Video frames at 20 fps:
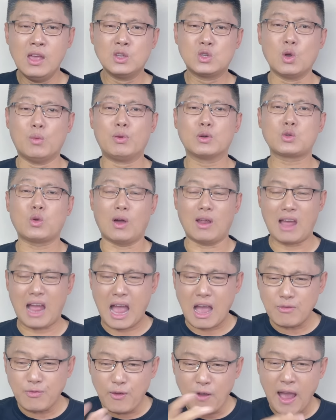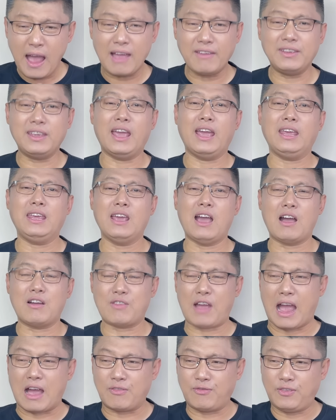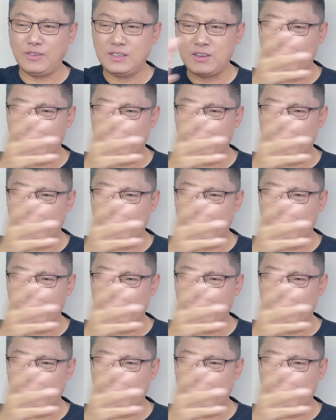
就不错了。阿富汗也一样啊，